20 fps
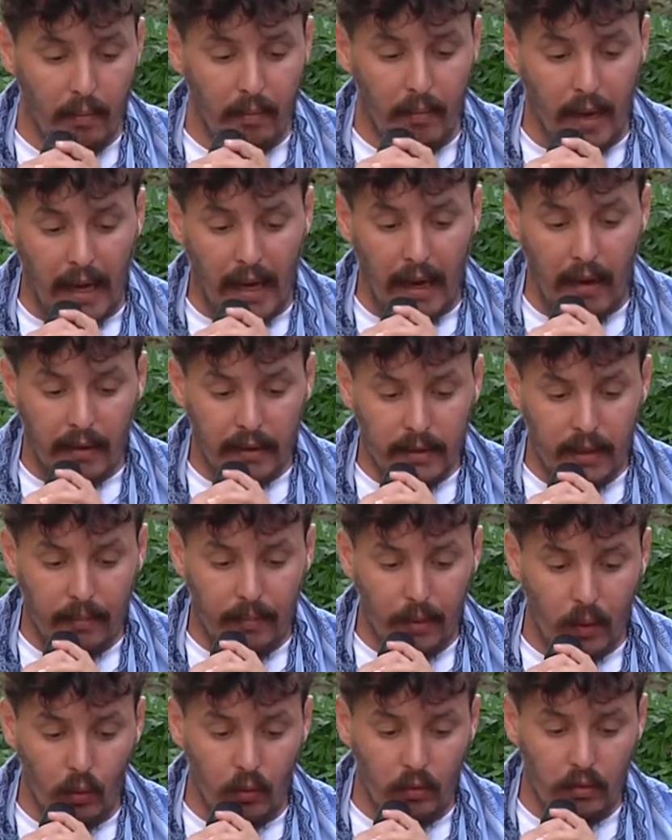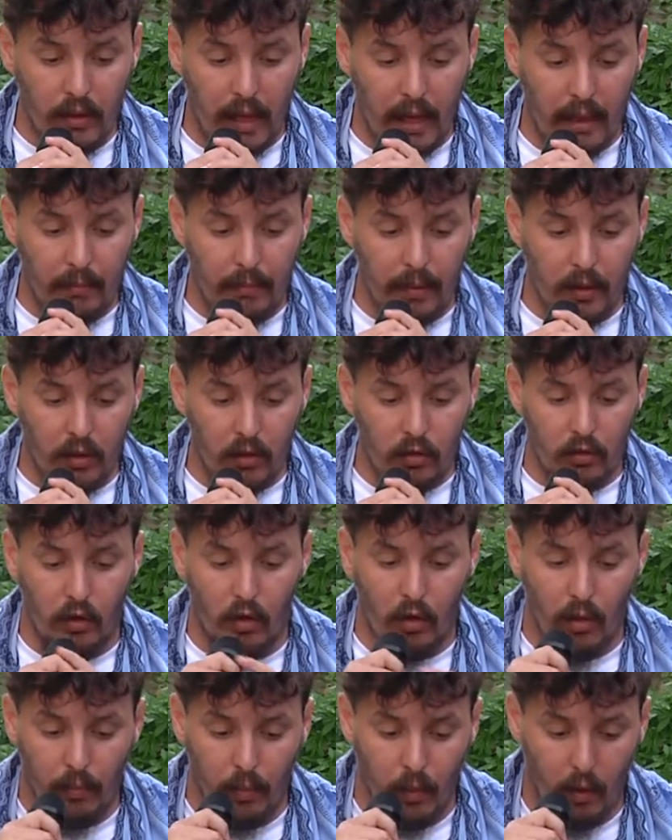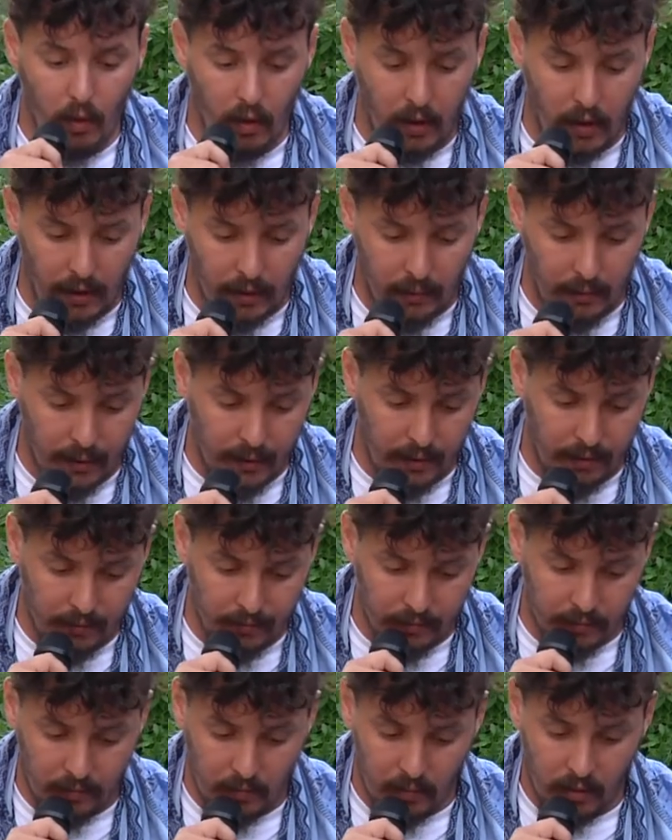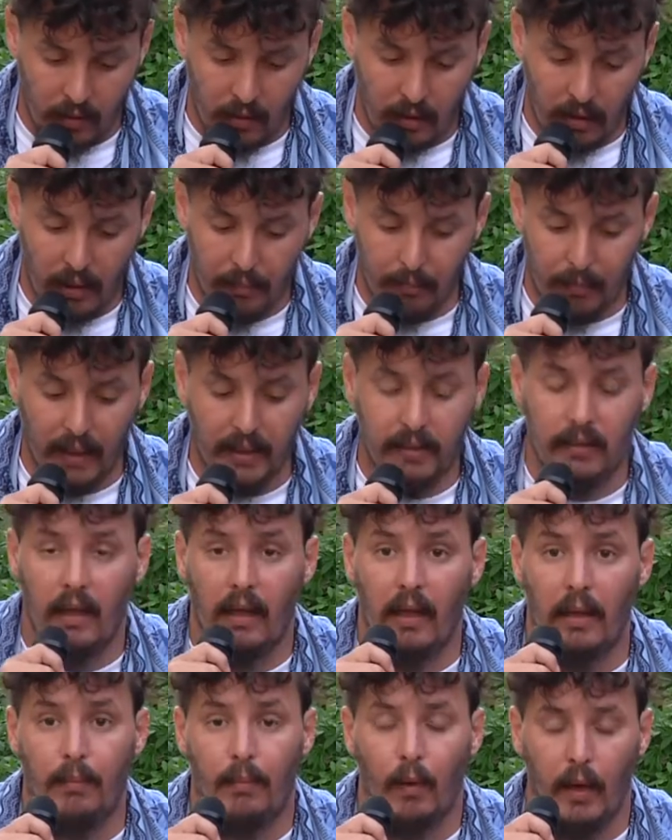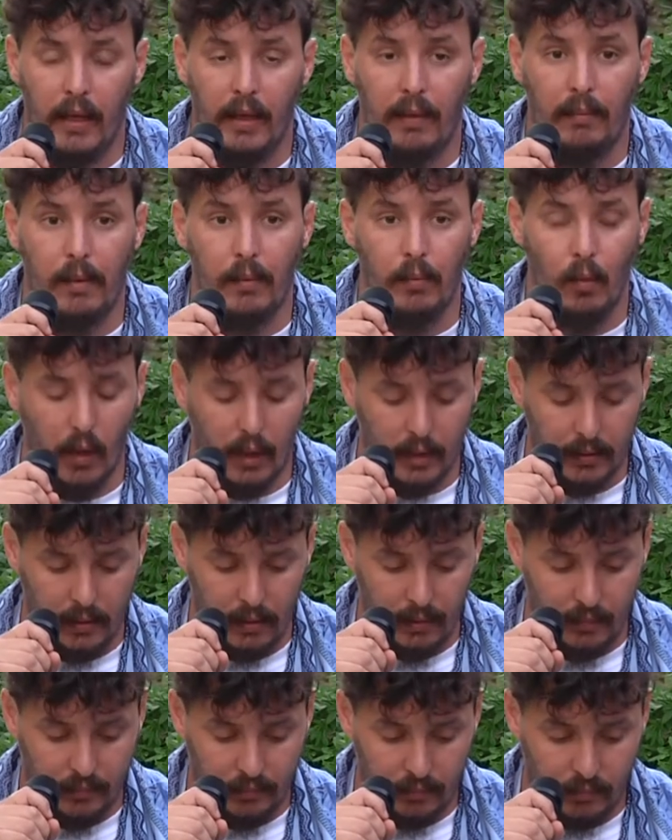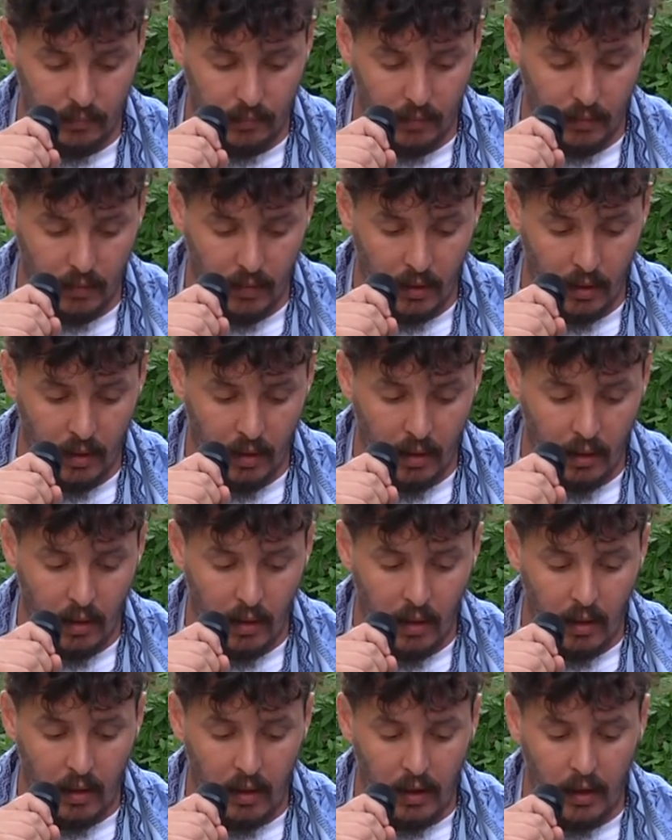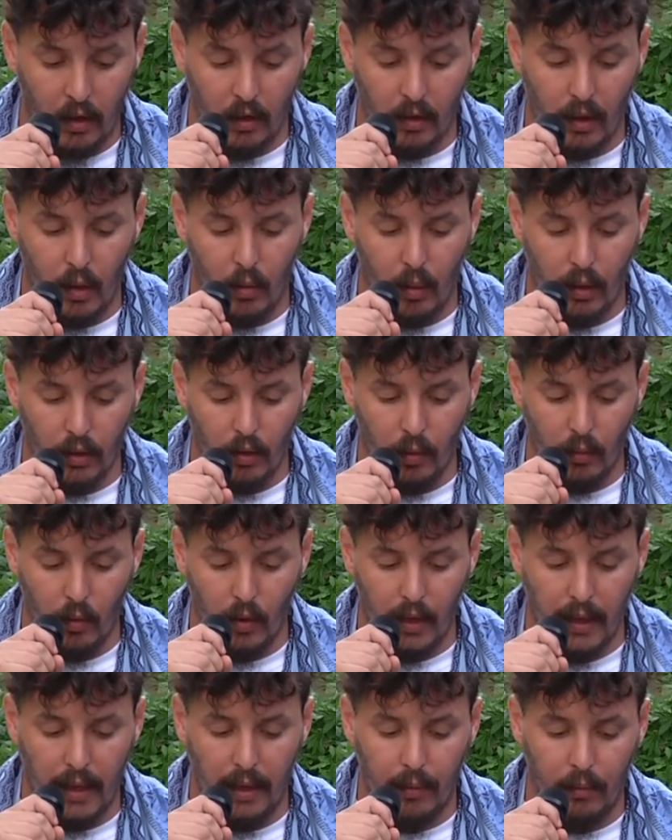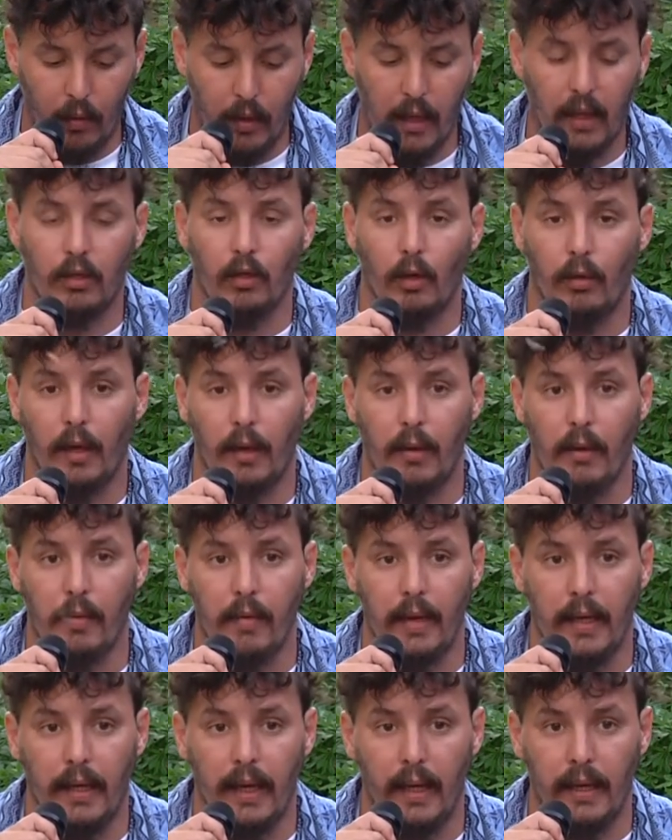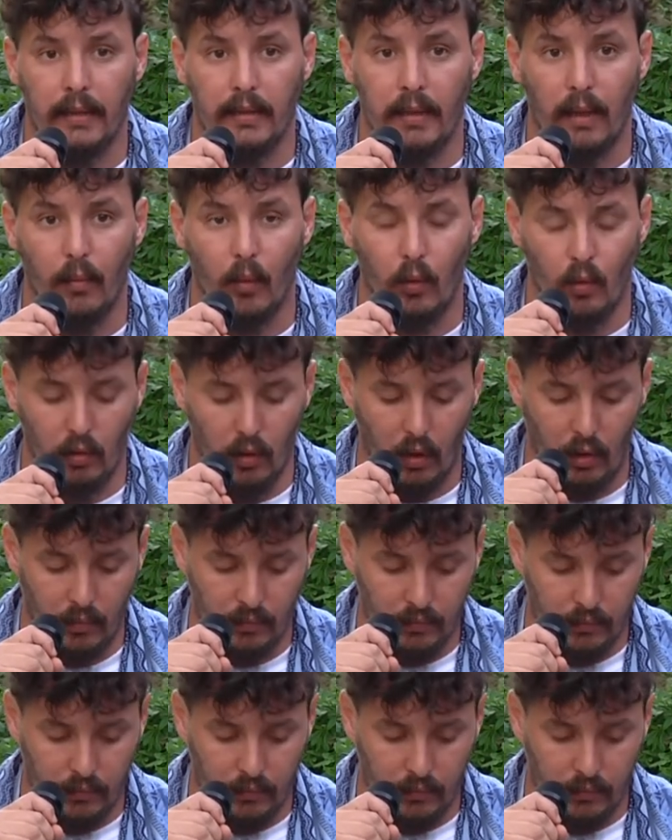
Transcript: Me acaban de preguntar, pero solo puedo escribir qué pasa después de mi muerte. Creo que cuando muera voy a sobrevivir a este mundo.